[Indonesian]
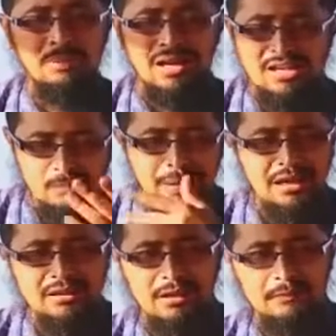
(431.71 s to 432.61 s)
Bahkan
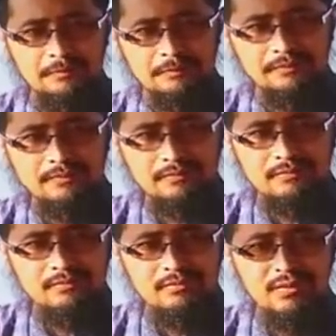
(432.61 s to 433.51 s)
sebaliknya.
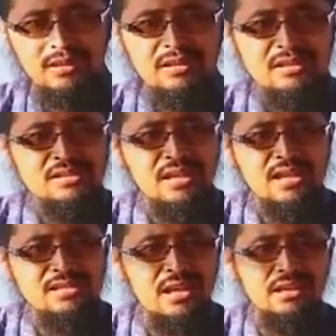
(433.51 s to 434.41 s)

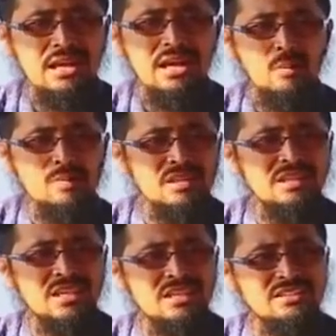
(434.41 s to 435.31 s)
Jalan-jalan yang haram
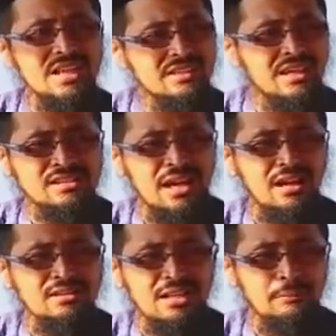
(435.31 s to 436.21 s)
menjadikan catat rezeki
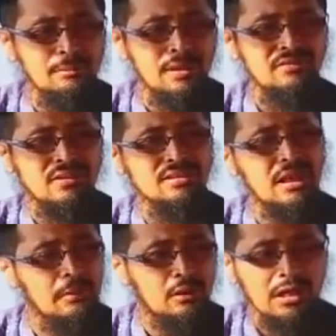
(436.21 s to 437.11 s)
Anda tidak bermanfaat,
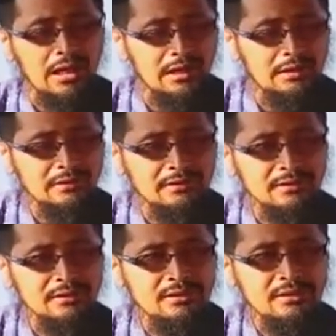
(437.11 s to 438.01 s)
tidak barokah.
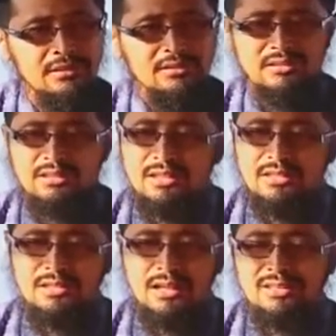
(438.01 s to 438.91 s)
Sehingga
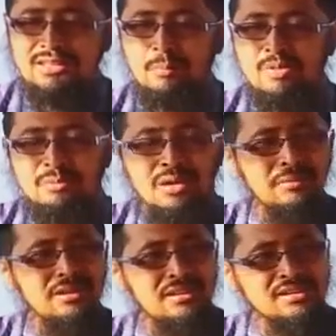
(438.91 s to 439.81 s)
Anda tidak bisa
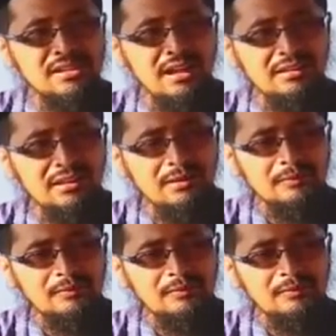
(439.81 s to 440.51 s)
menikmati rezeki Anda.